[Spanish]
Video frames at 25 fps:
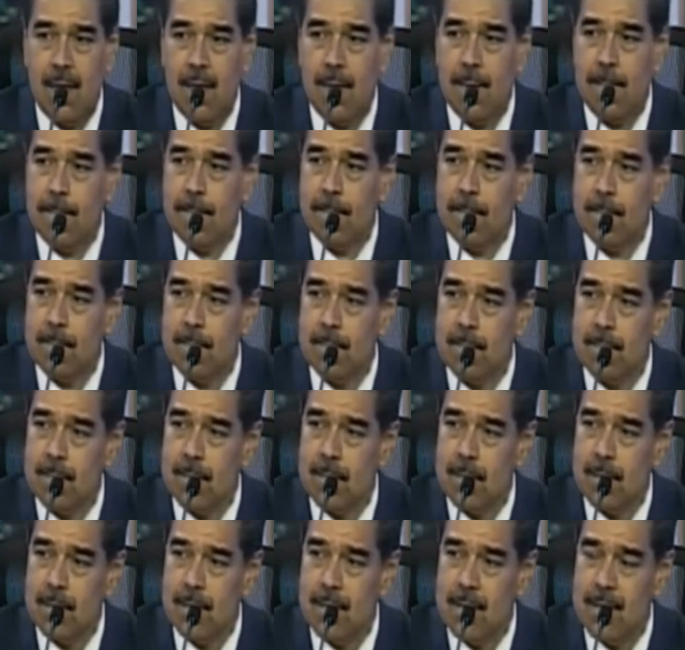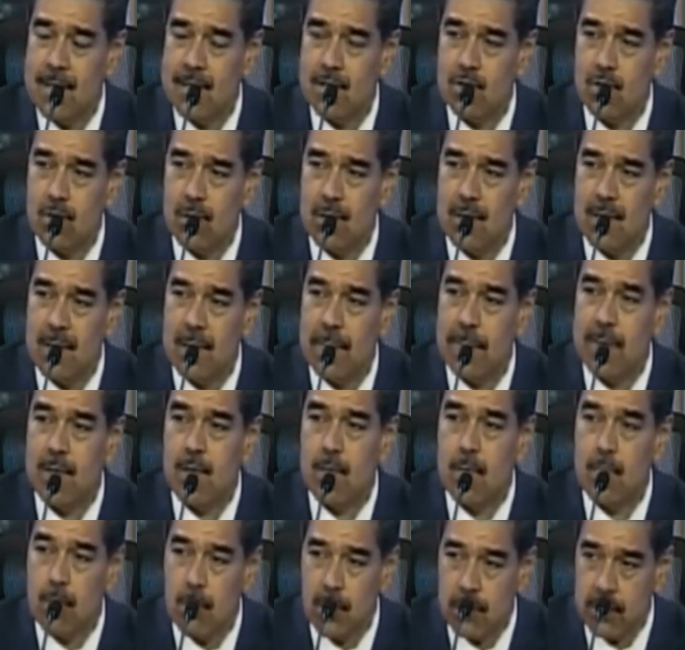en la zona de
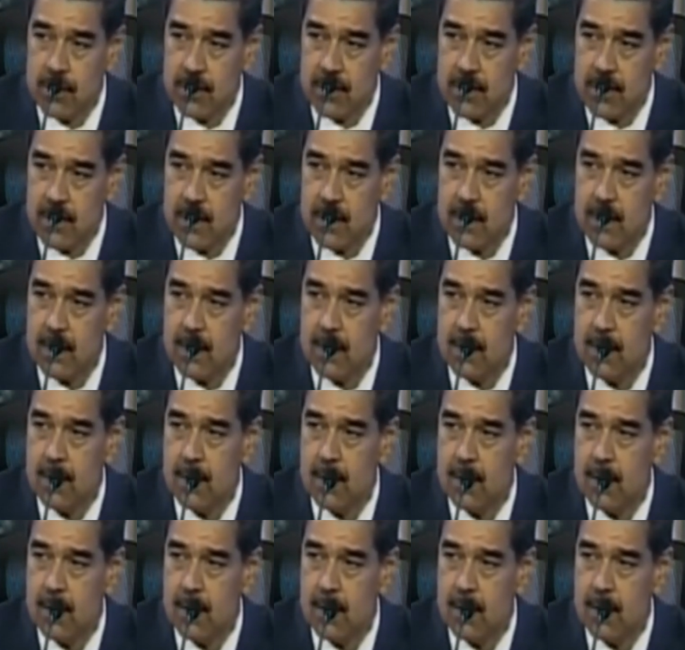Bellomonte,